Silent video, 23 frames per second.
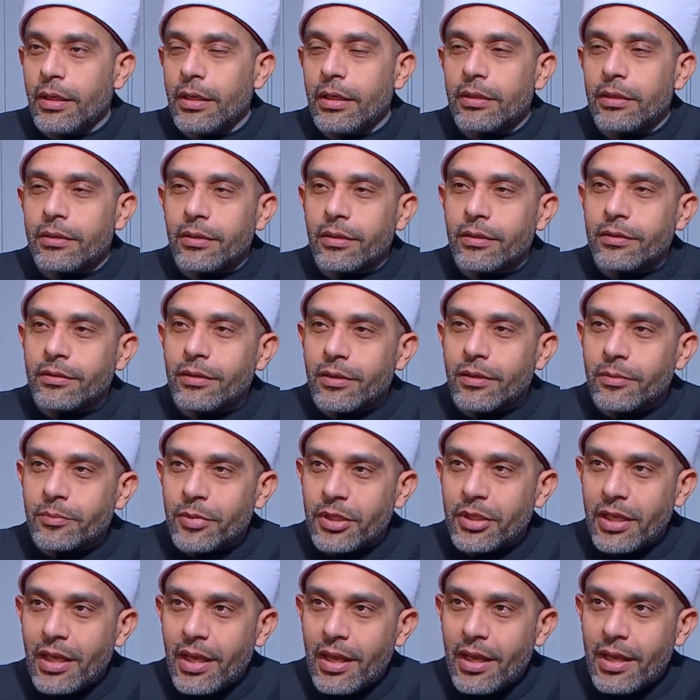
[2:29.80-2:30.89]
اللي تقدر
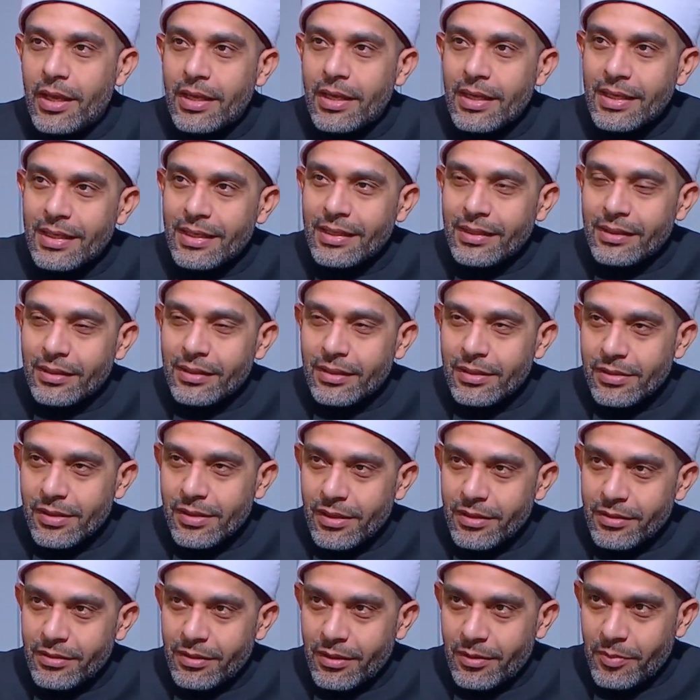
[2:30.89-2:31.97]
بيها
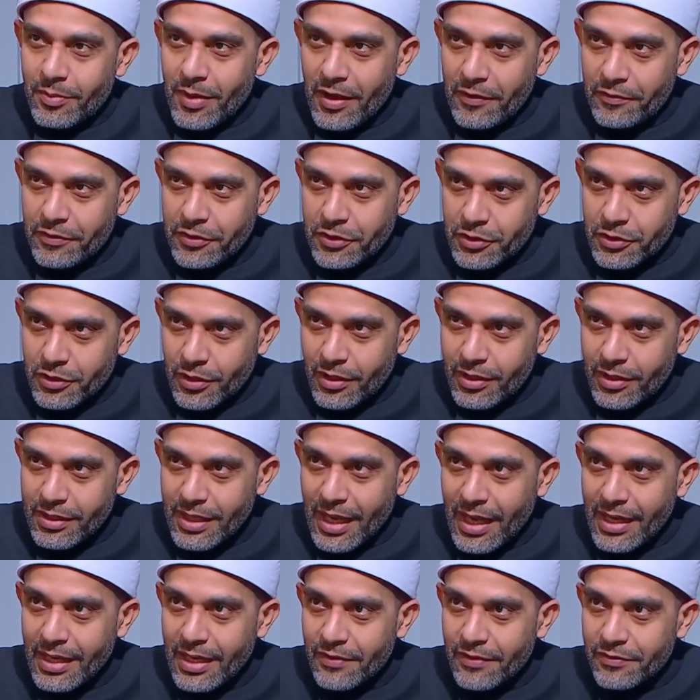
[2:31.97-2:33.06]
تسيطر بقى في الشهر
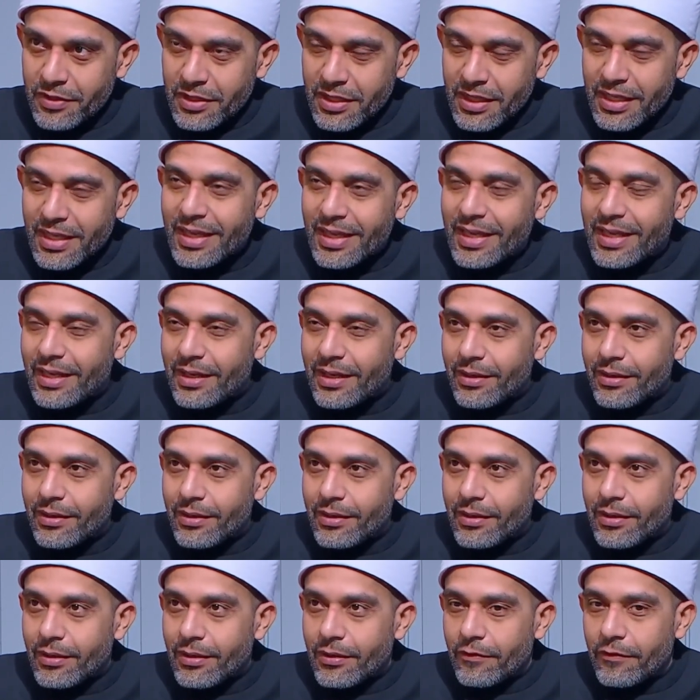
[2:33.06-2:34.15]
ده على النفس ليه
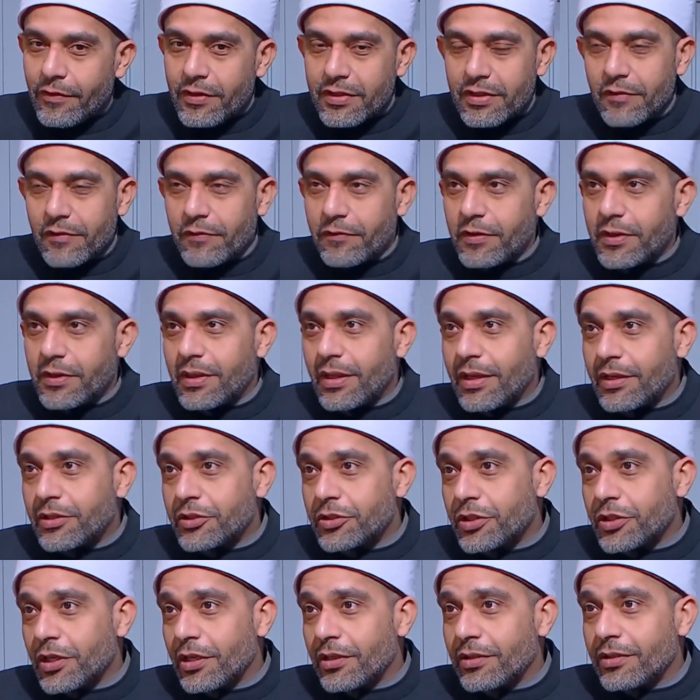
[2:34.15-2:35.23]
فصفد لك
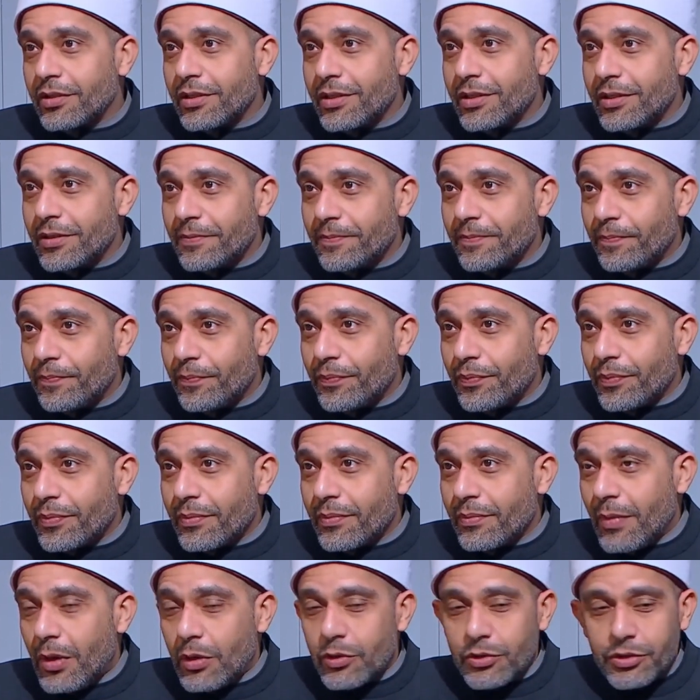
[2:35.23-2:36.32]
الشياطين
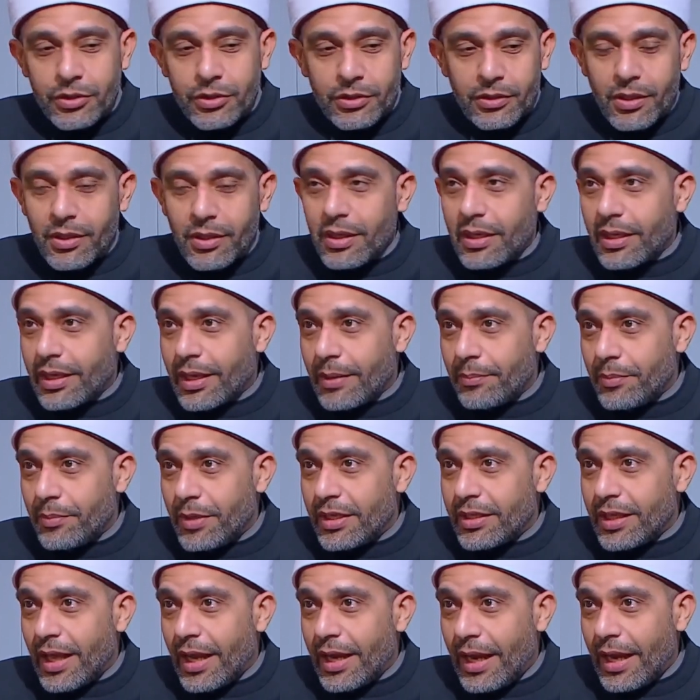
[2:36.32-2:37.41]
ما هو الشيطان اللي كان
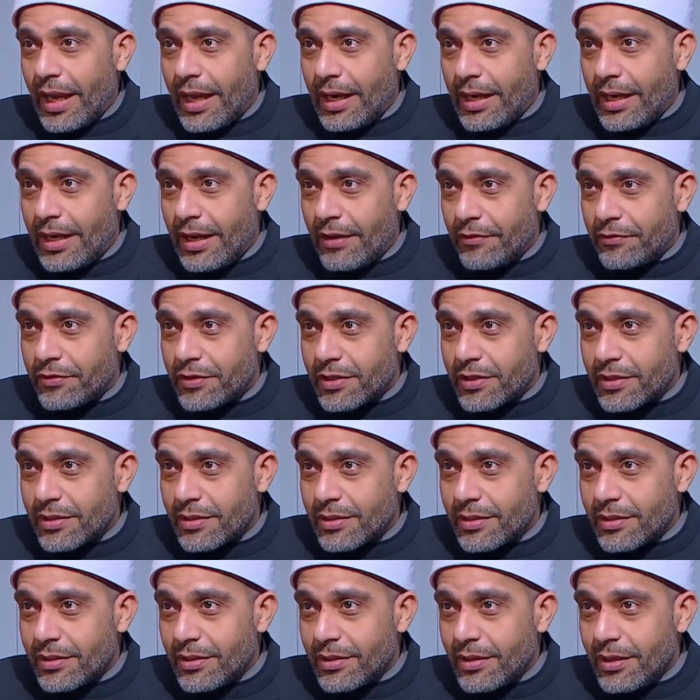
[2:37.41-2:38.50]
بيضحك على النفس
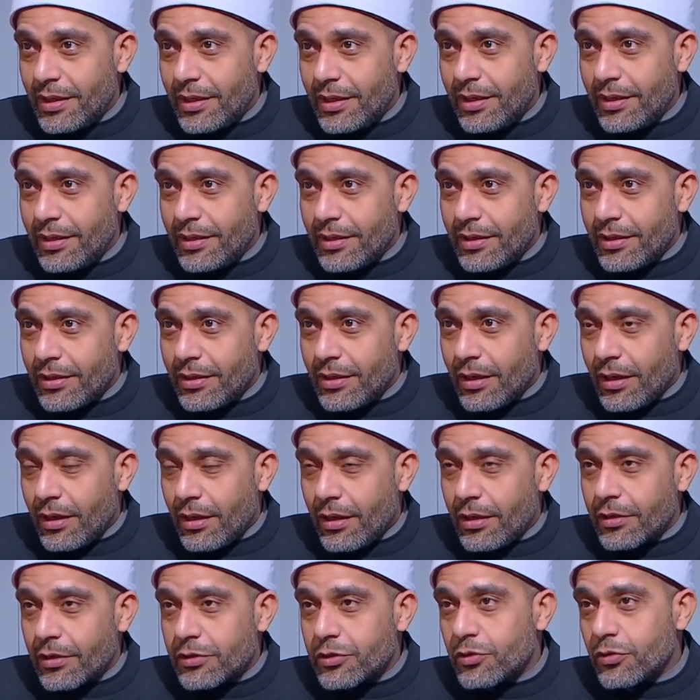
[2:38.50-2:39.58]
ها
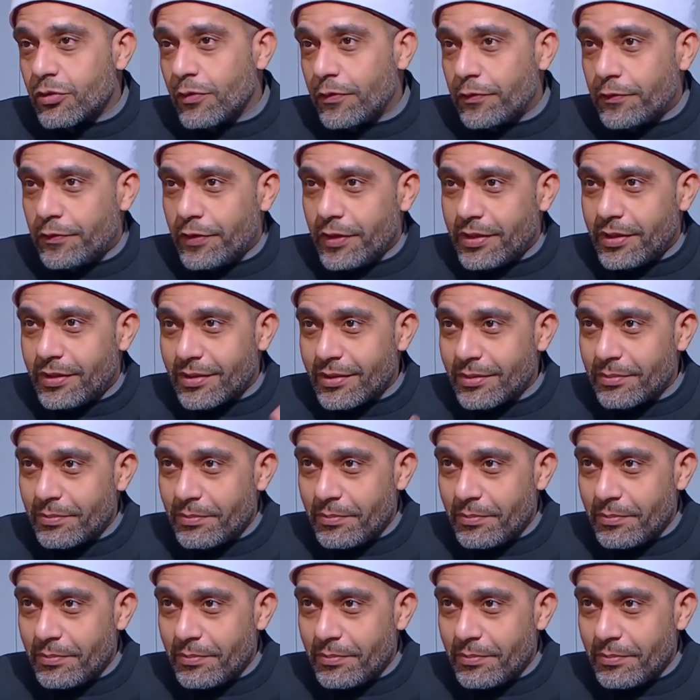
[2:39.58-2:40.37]
خلاص صفد